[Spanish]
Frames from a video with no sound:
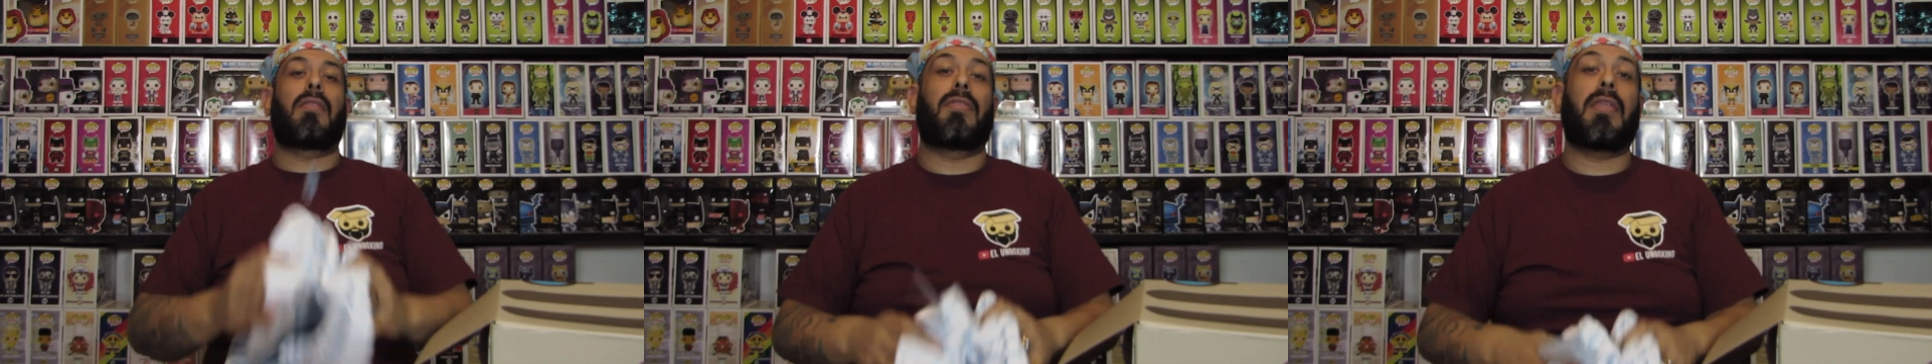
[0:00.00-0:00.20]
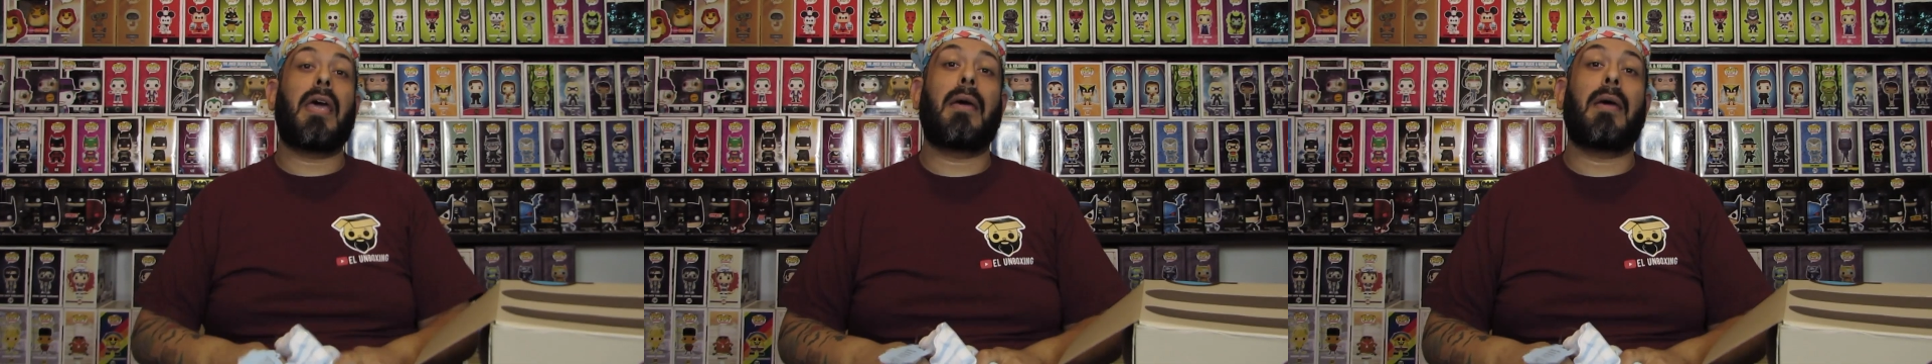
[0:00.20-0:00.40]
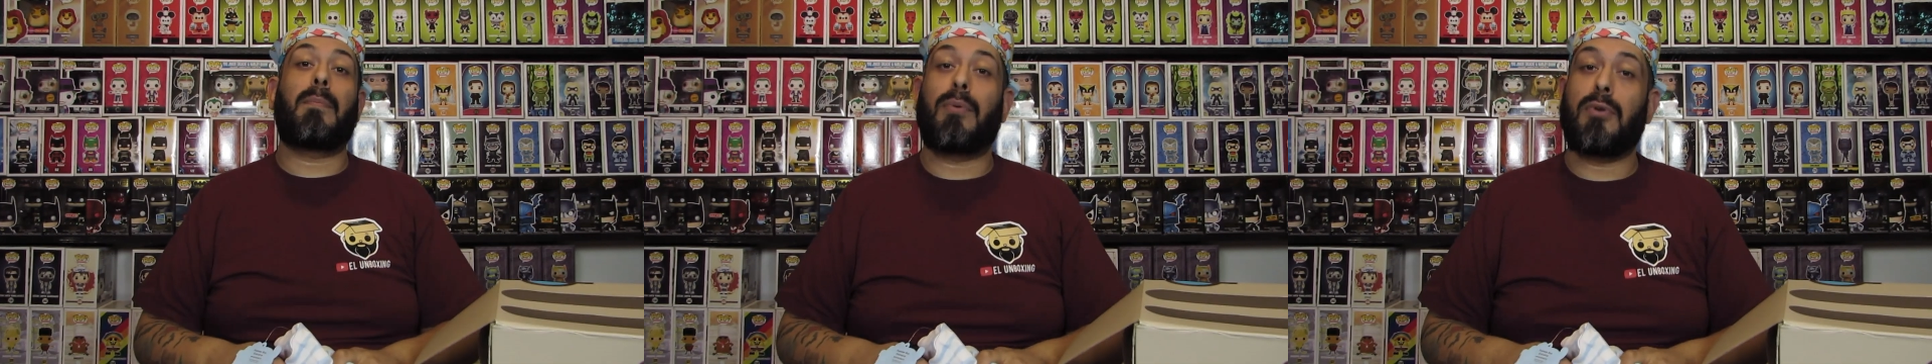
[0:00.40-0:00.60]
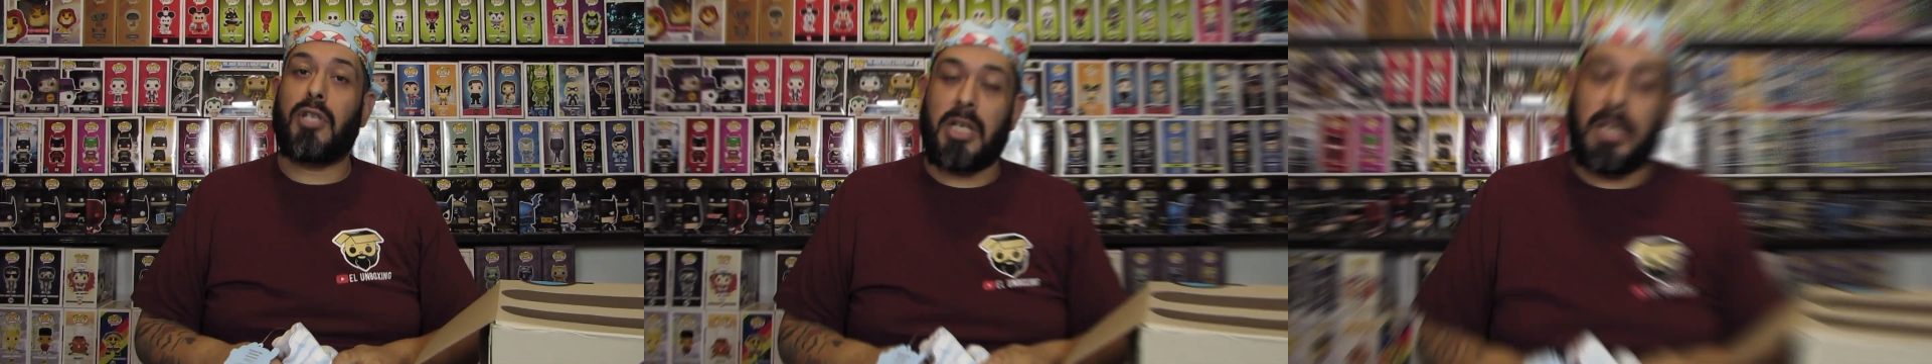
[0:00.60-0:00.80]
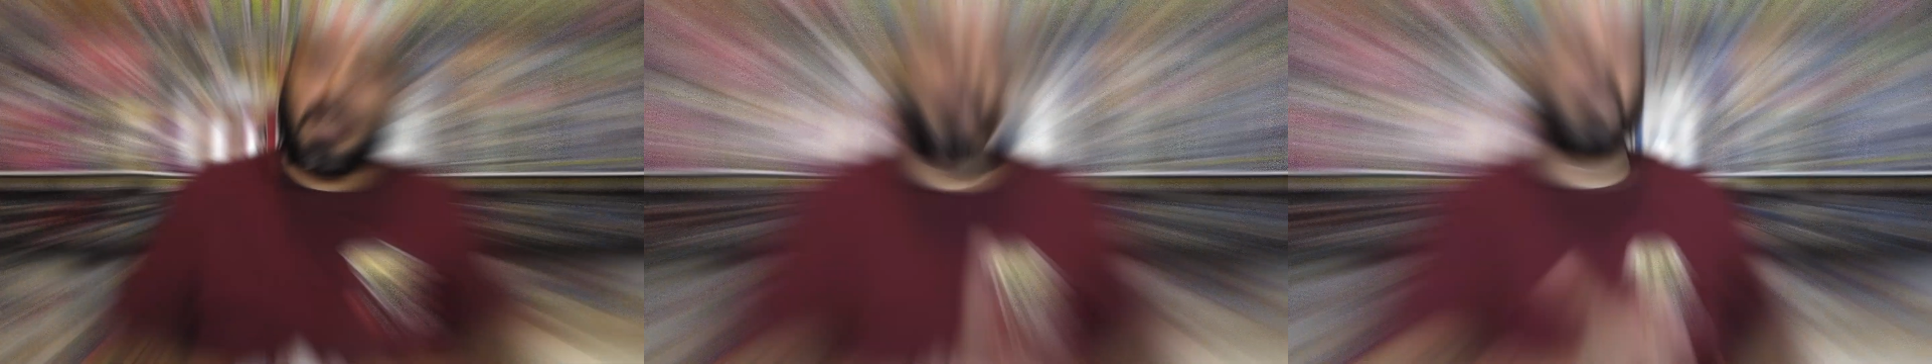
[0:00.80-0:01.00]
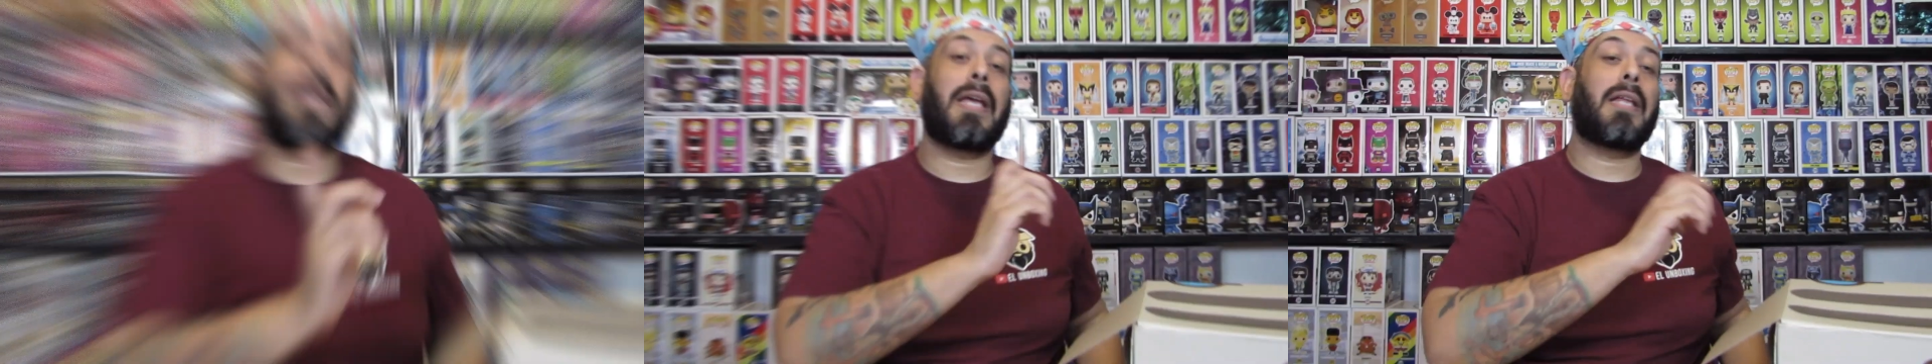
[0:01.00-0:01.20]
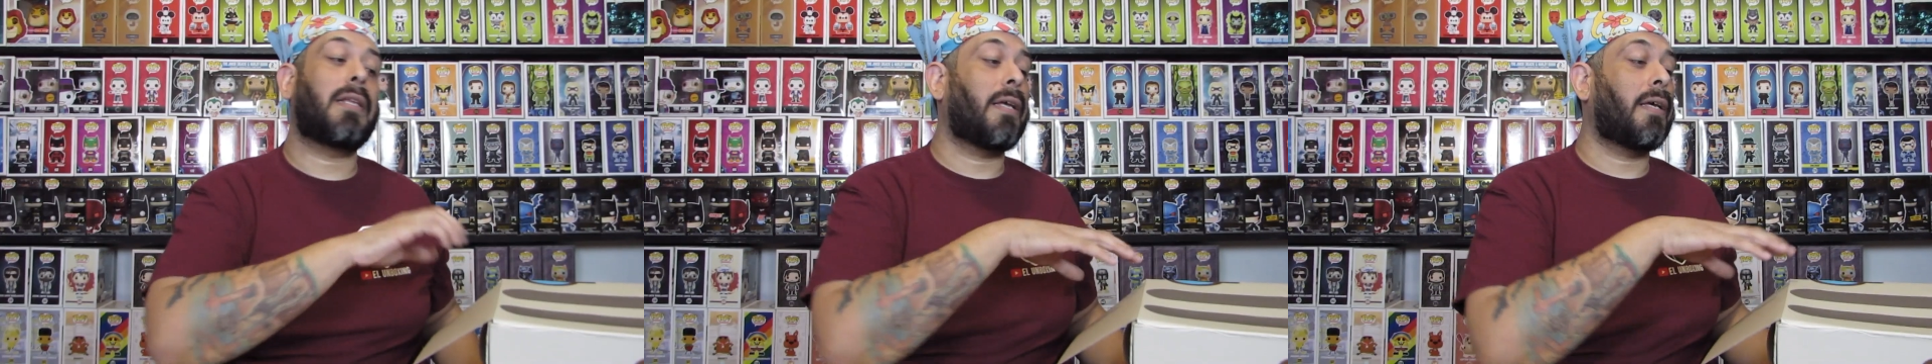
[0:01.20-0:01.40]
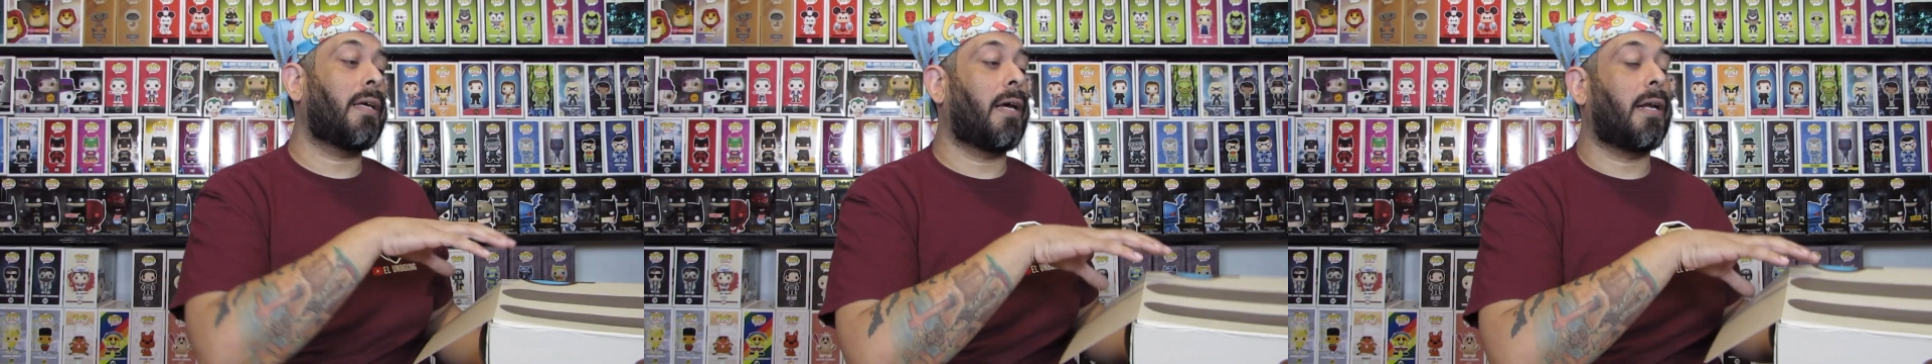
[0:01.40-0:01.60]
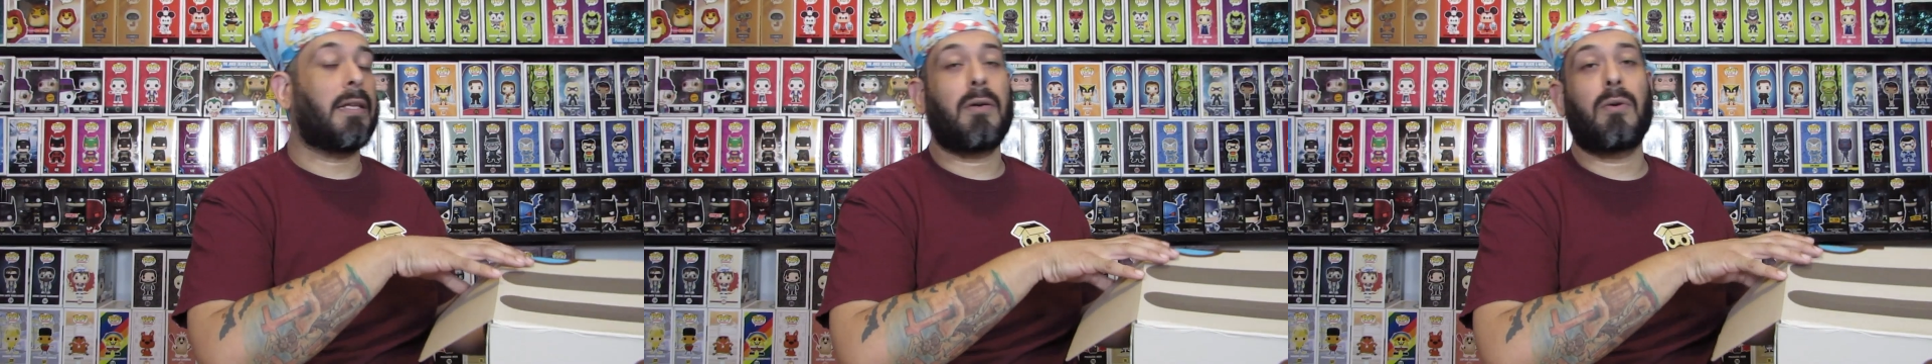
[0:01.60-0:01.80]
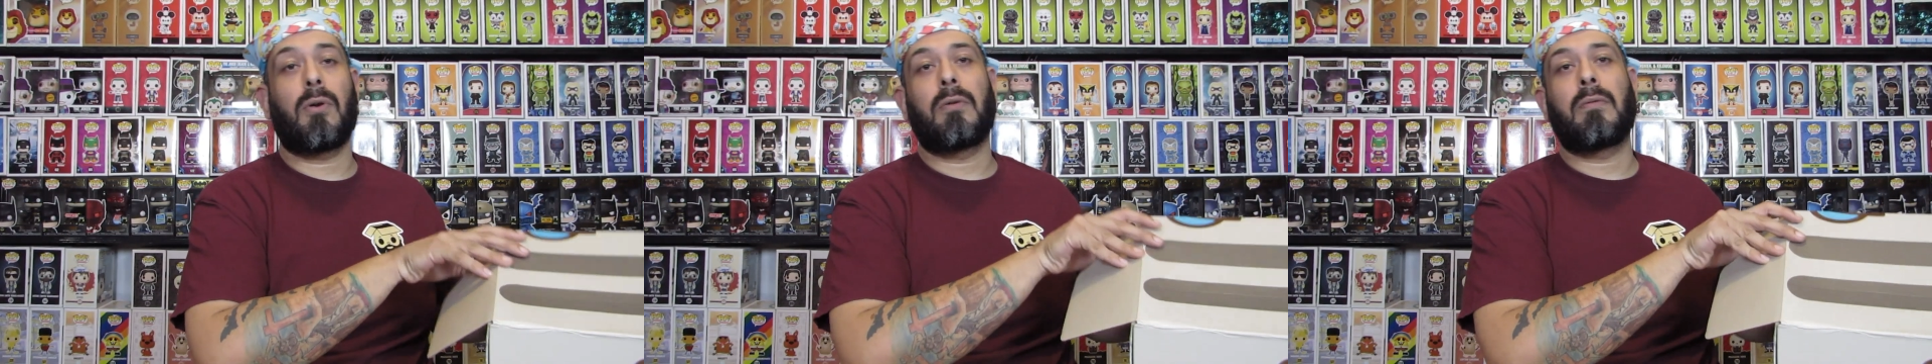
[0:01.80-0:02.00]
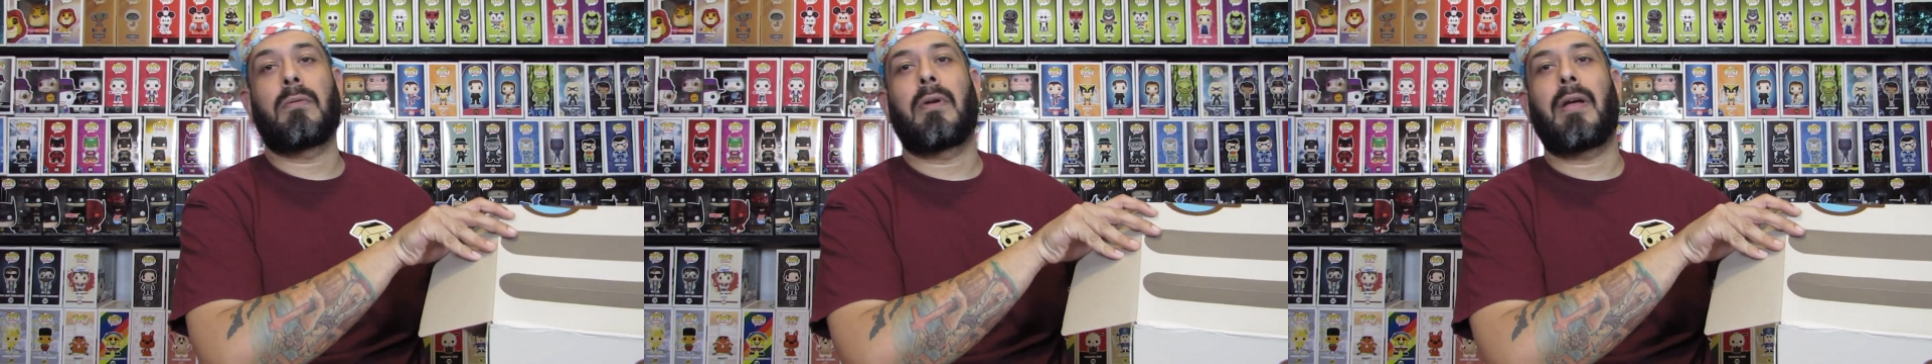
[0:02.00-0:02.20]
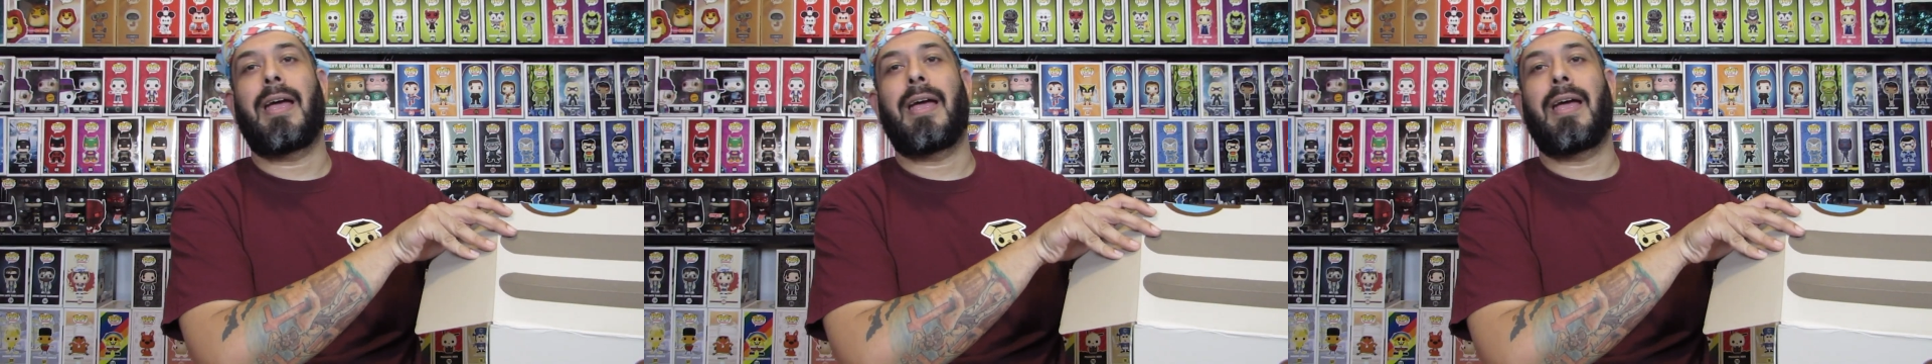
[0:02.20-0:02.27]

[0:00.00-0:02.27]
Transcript: de Pucci Siguiente artículo